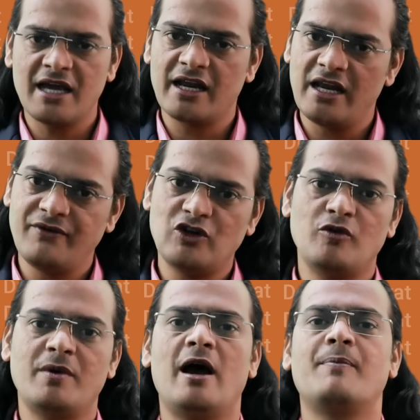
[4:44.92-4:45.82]
कि अगले
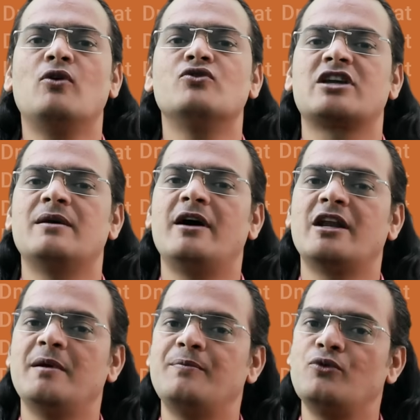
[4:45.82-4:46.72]
वीडियो में आपको उसके
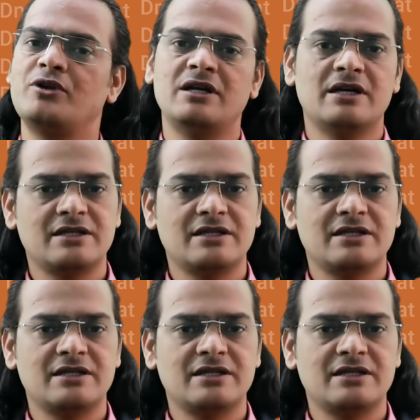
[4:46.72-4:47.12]
बारे में पूरी